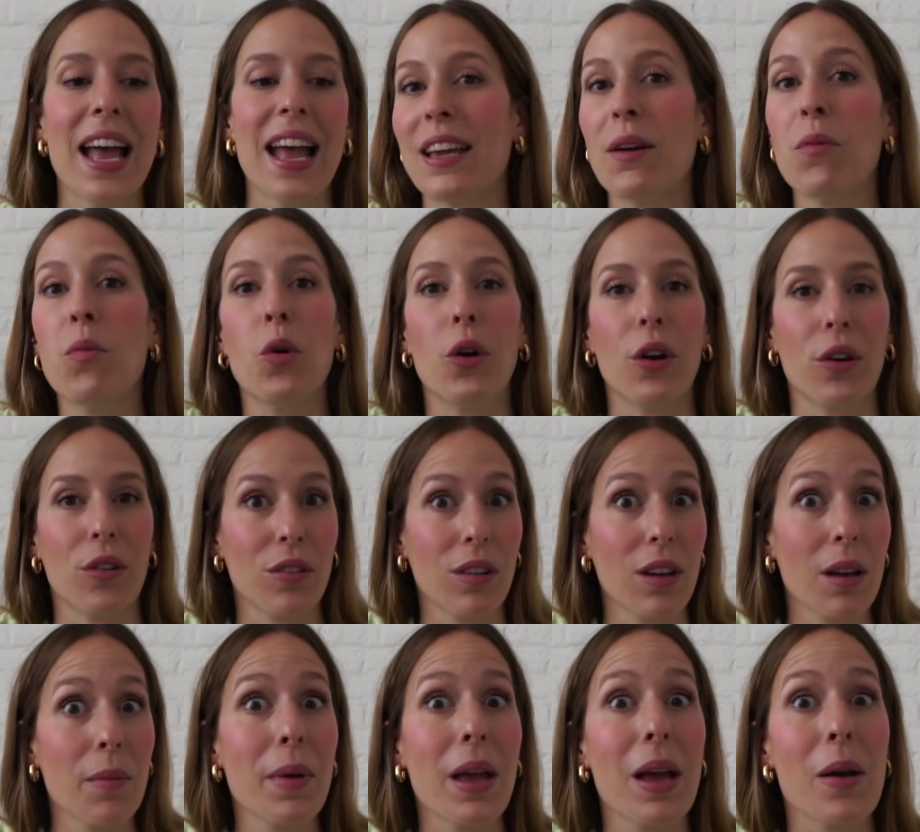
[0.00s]
Que
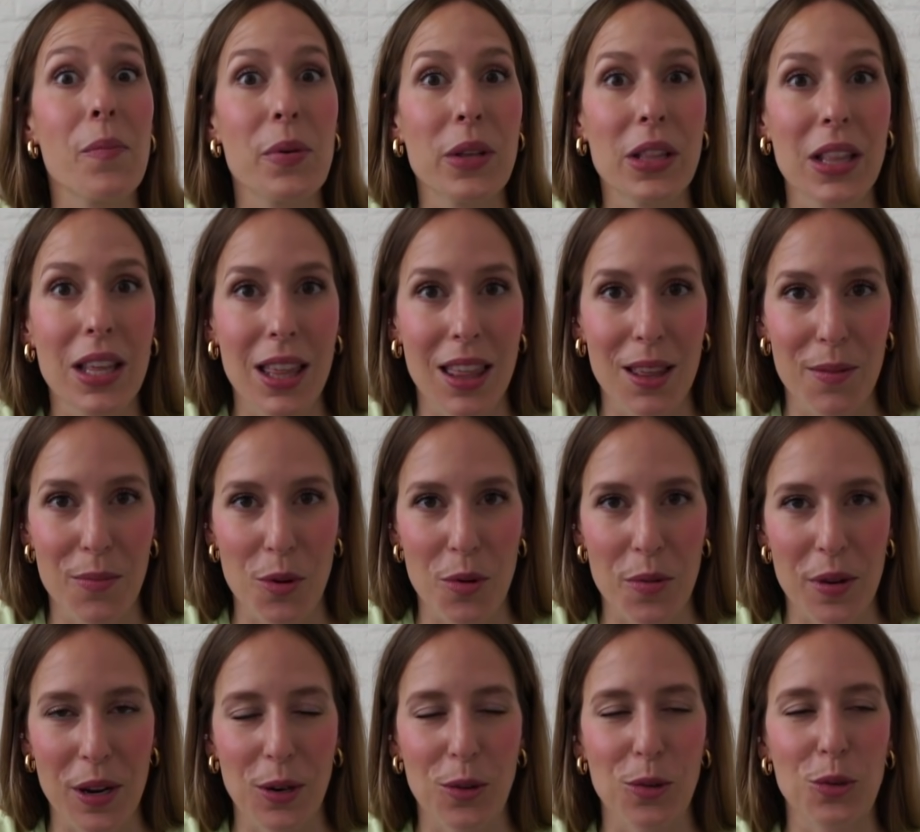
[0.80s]
bueno, que me apetece
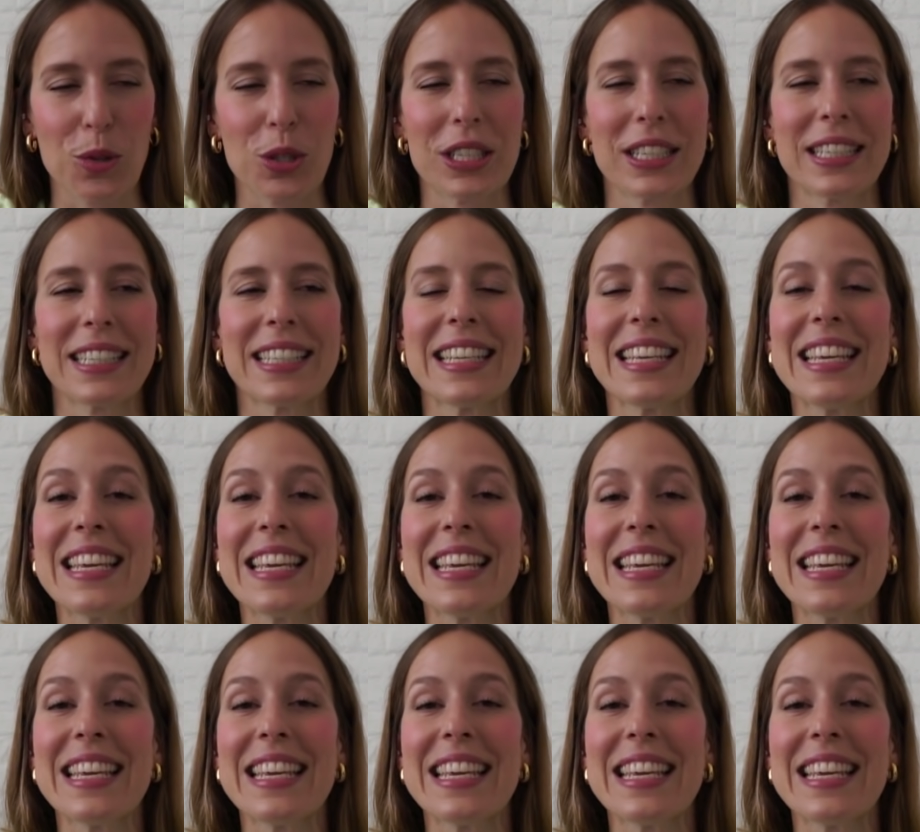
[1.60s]
probar cosas.